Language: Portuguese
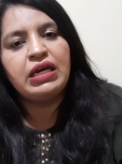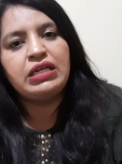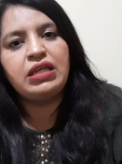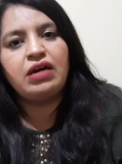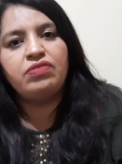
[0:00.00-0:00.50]

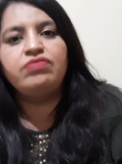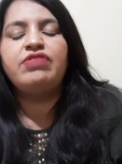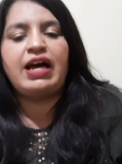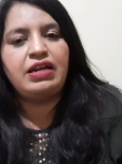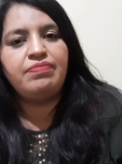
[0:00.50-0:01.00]
Então,
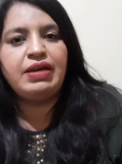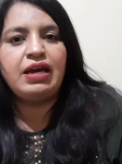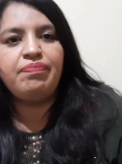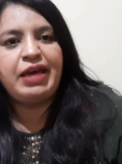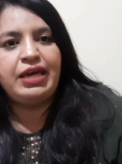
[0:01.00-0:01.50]
vale bem
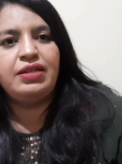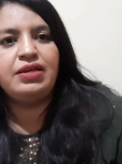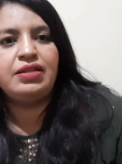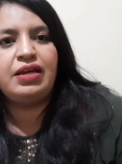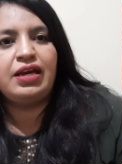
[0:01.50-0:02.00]
a
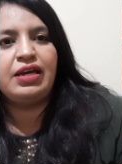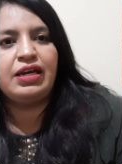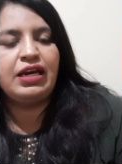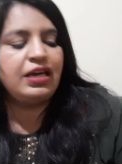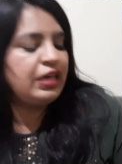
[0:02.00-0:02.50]
pena, né?
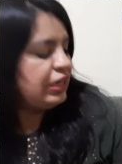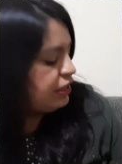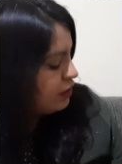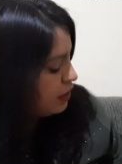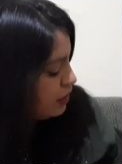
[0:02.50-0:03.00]

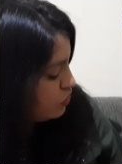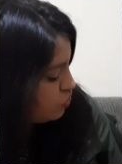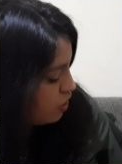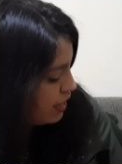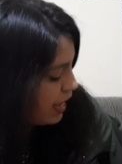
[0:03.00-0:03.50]
Quem
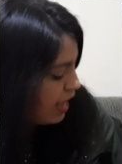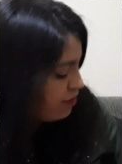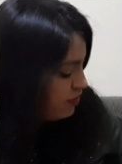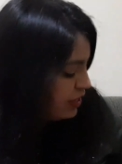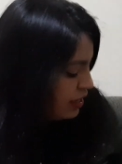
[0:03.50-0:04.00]

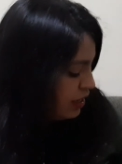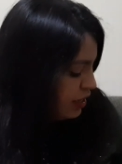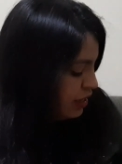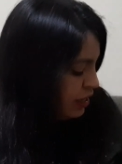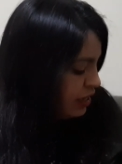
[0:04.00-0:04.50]
jogava,
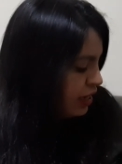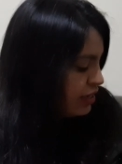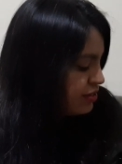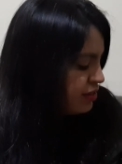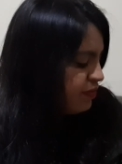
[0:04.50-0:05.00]
né,
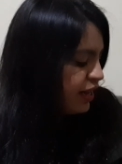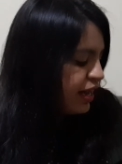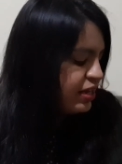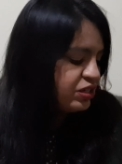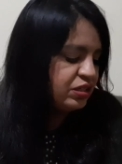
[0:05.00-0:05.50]
antes
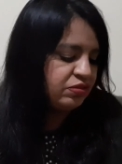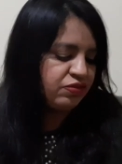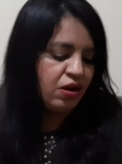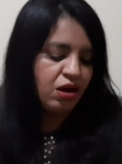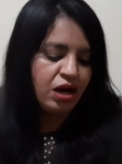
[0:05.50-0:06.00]
embalagens
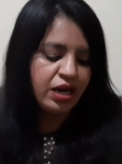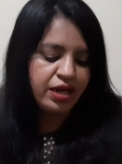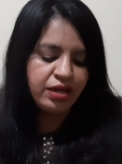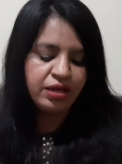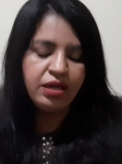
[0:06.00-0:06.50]

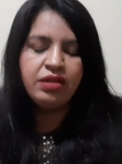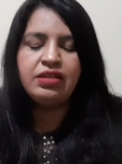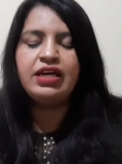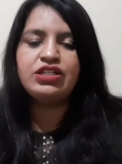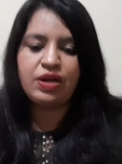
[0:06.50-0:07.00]
fora,
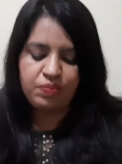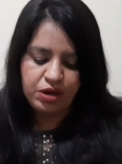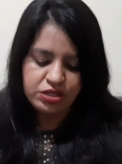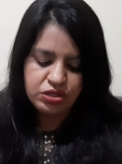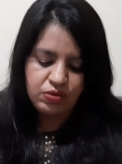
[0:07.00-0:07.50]
né, já
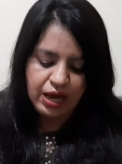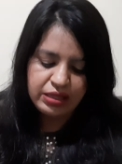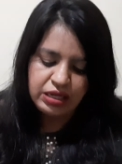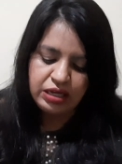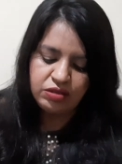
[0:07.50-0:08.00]
pode ir
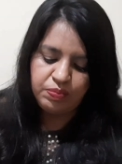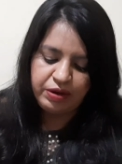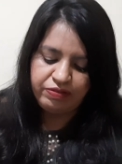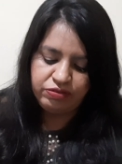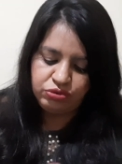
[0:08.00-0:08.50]
guardando
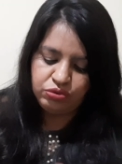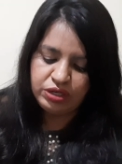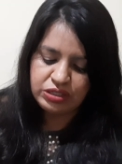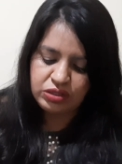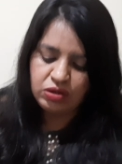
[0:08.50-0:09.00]
para
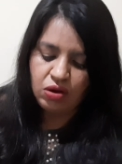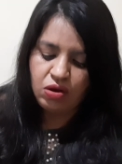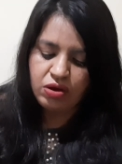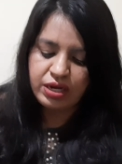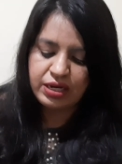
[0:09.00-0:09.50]
futuras
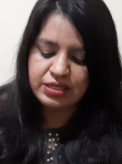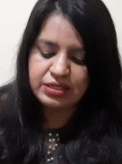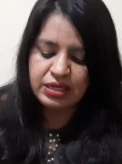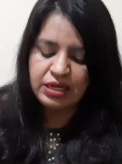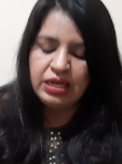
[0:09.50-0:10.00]

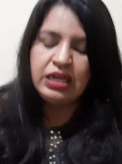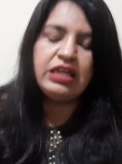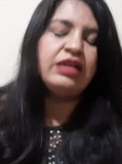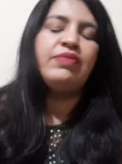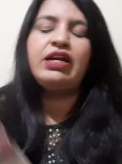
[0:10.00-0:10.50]
trocas. E
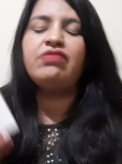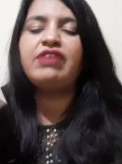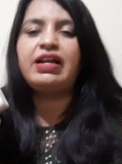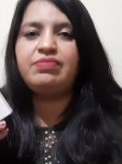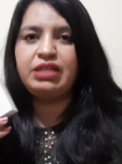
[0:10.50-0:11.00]
também não
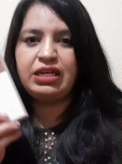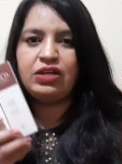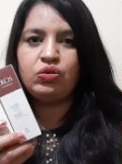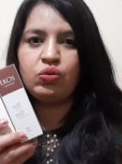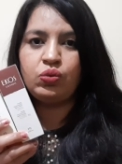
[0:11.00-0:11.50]
vale
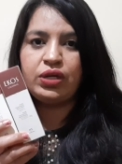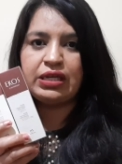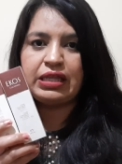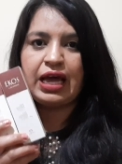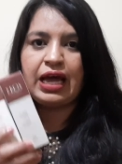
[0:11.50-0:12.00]
miniatura,
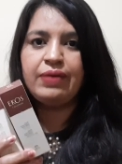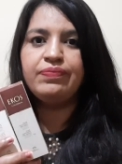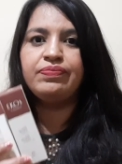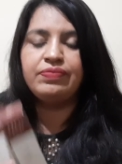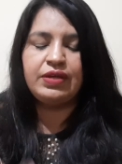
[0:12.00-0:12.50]
tá?
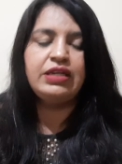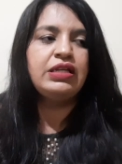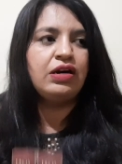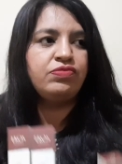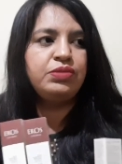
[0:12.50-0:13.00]

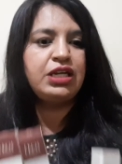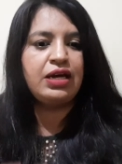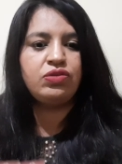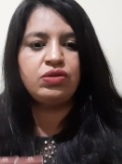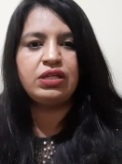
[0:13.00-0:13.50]
Então,
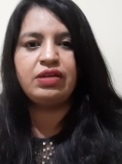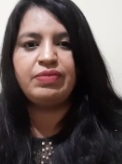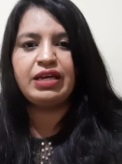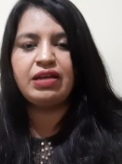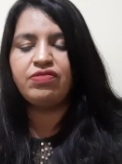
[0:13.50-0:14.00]
miniatura
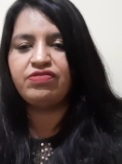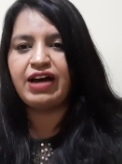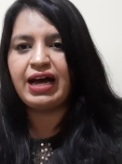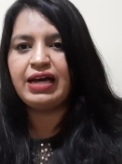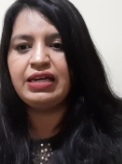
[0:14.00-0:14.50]
também não
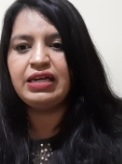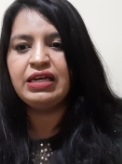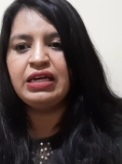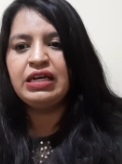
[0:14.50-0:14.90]
vale.